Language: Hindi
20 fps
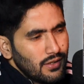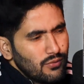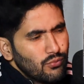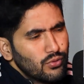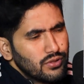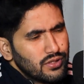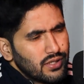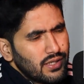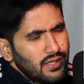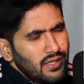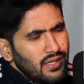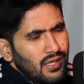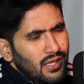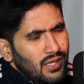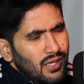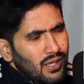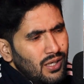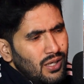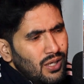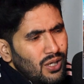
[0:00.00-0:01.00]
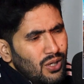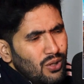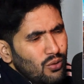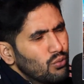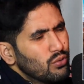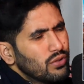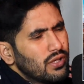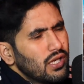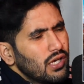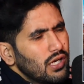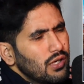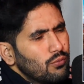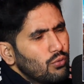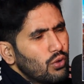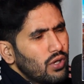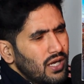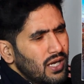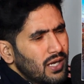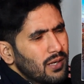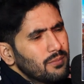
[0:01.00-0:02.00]
क्या वो जगह उनके लिए
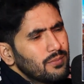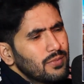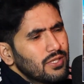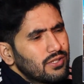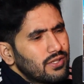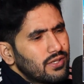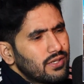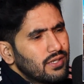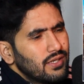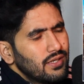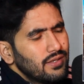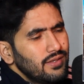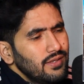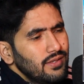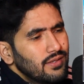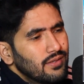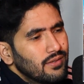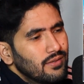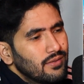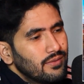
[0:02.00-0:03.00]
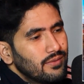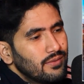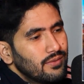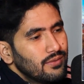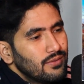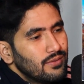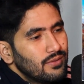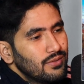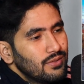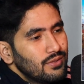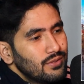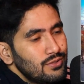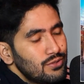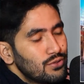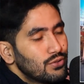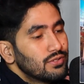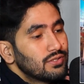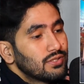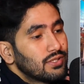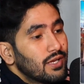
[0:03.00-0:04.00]
वो अहमियत रखेगी
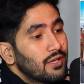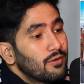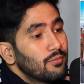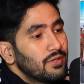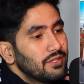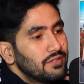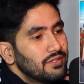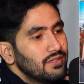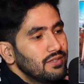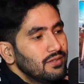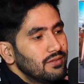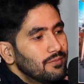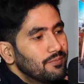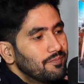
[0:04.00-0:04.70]
जो इस घर में थी